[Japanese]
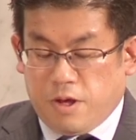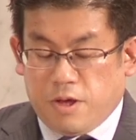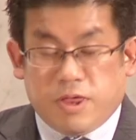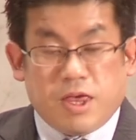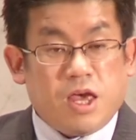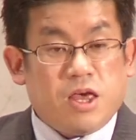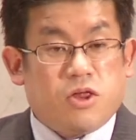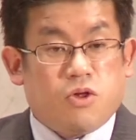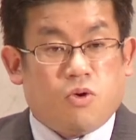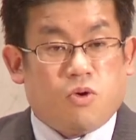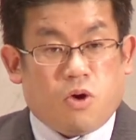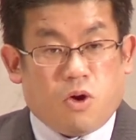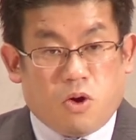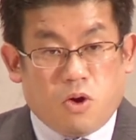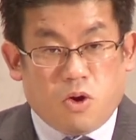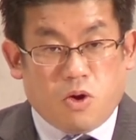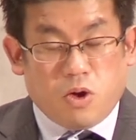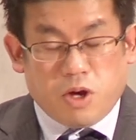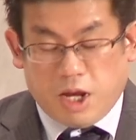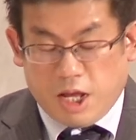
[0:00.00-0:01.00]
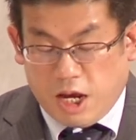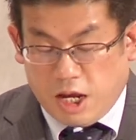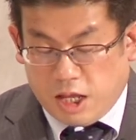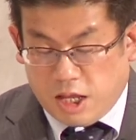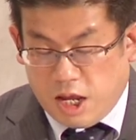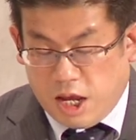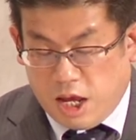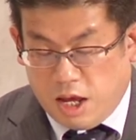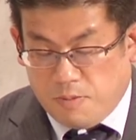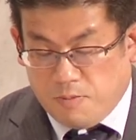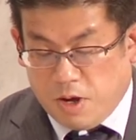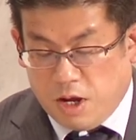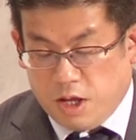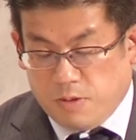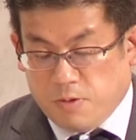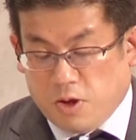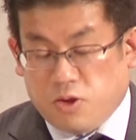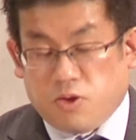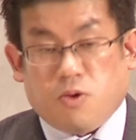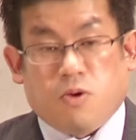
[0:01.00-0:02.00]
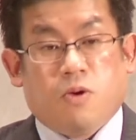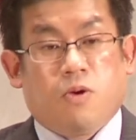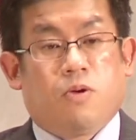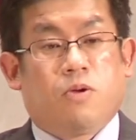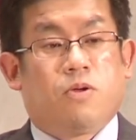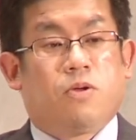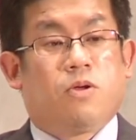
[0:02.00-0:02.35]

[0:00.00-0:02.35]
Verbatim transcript: 聖書を開いてまいりましょ